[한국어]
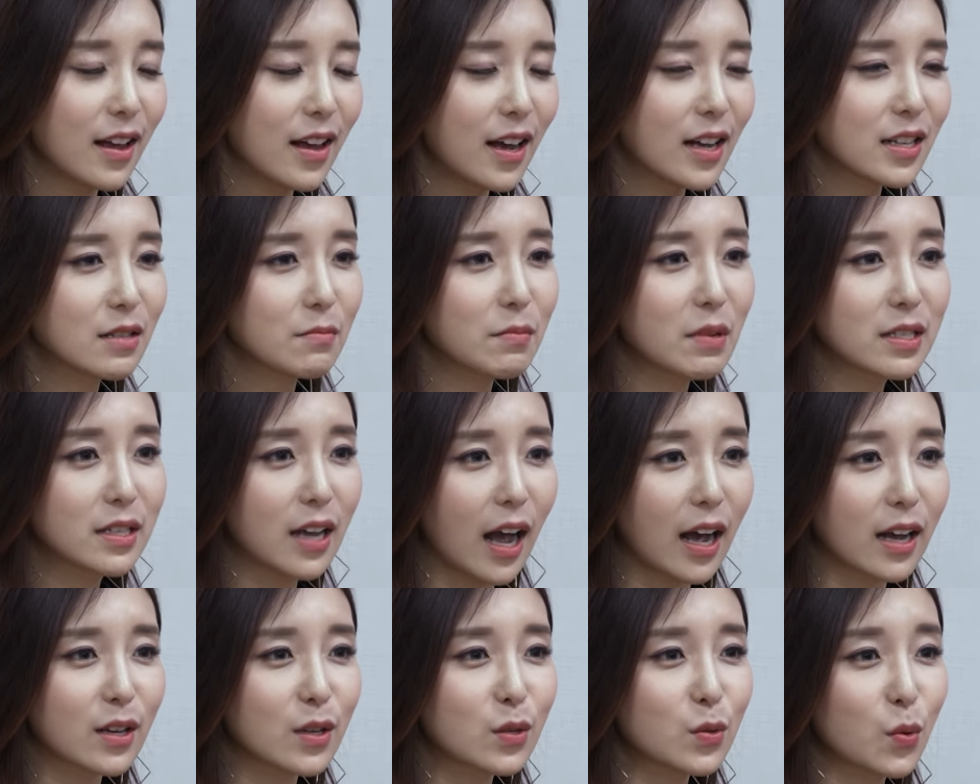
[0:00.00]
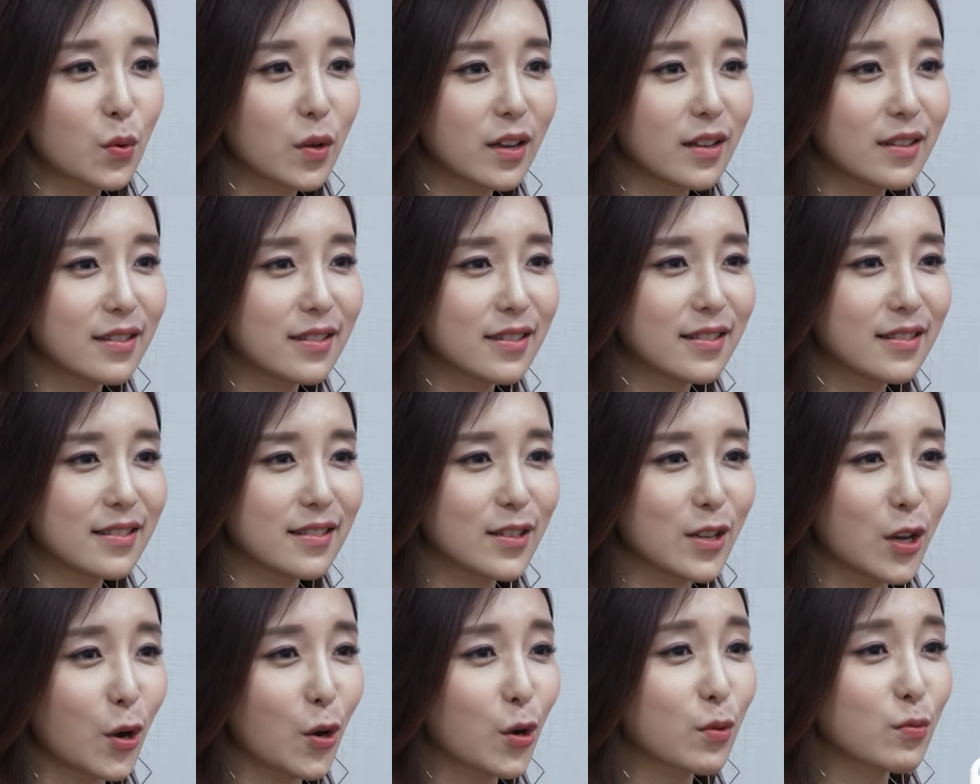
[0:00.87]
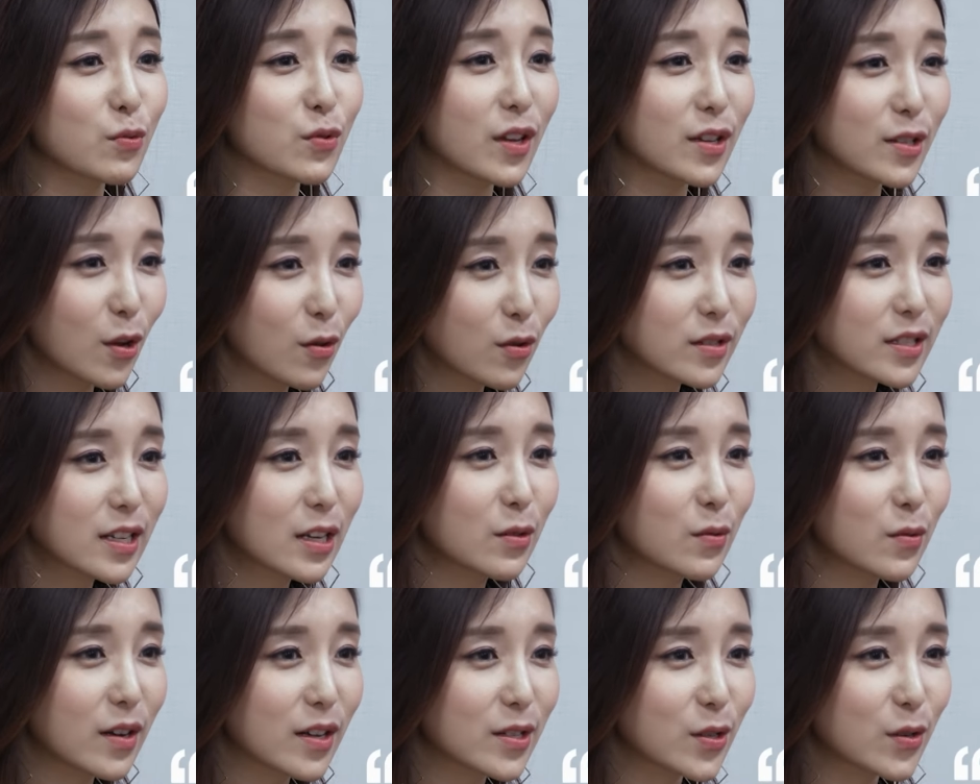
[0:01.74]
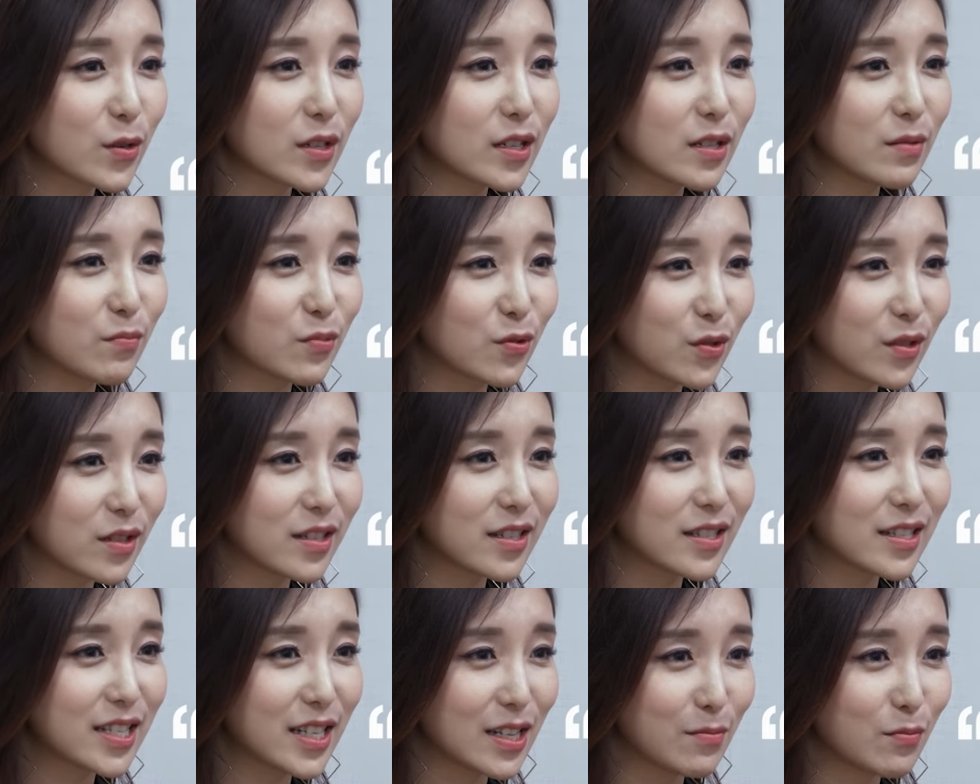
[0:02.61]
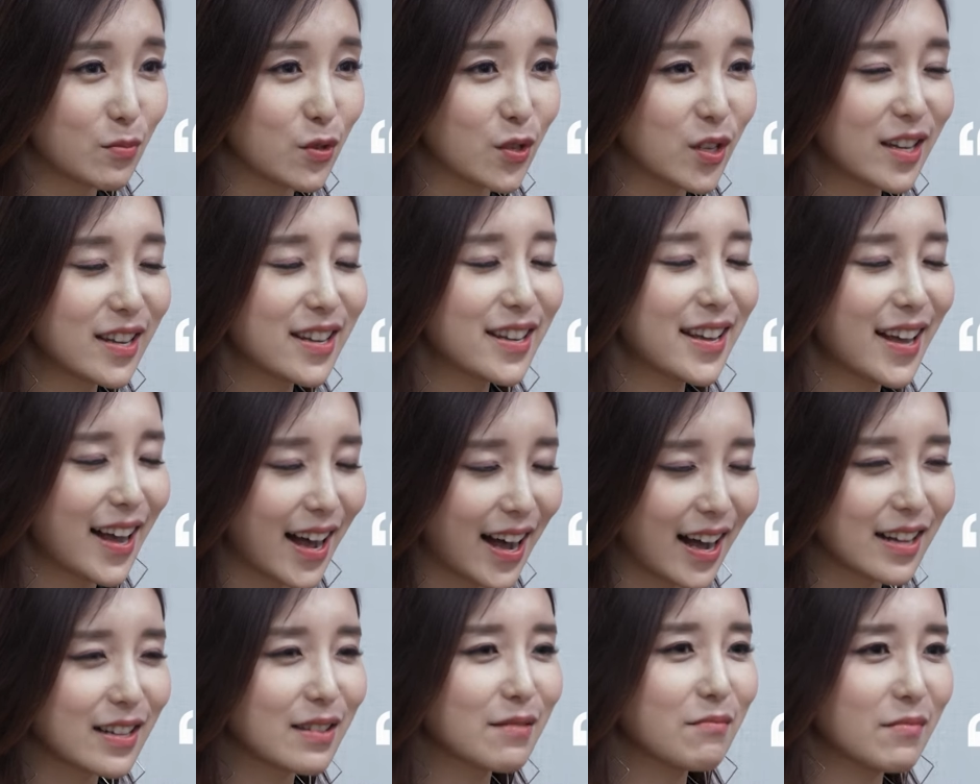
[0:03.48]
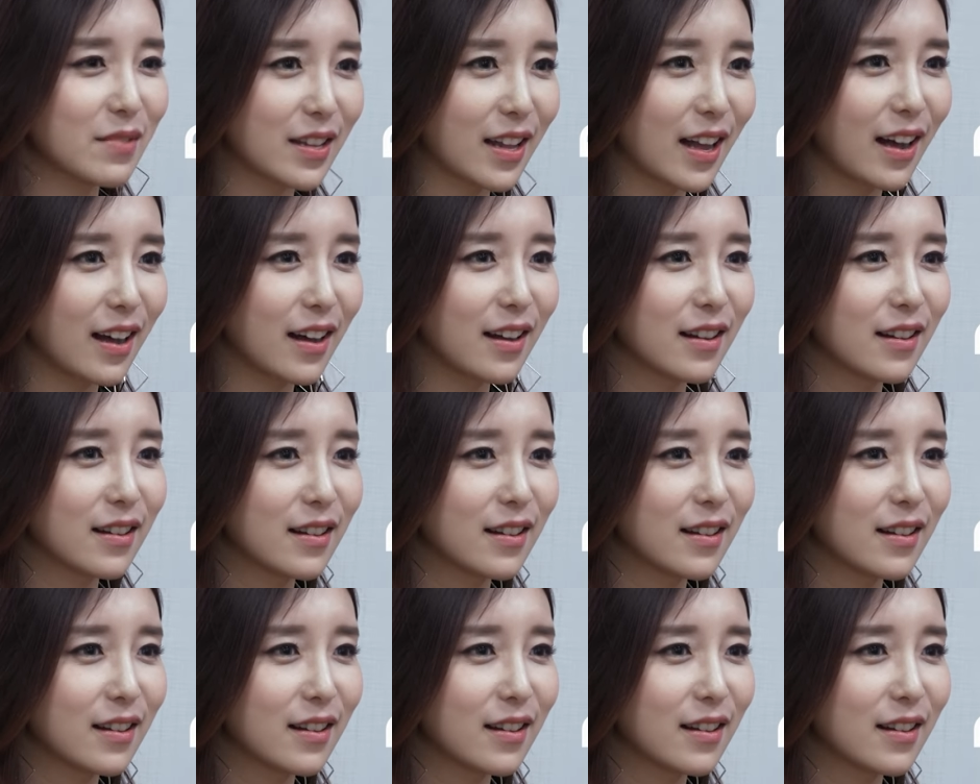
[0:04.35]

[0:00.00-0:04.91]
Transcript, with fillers: 하지만 자기소개는 여러분의 성장 과정을 묻는 질문이 아닙니다.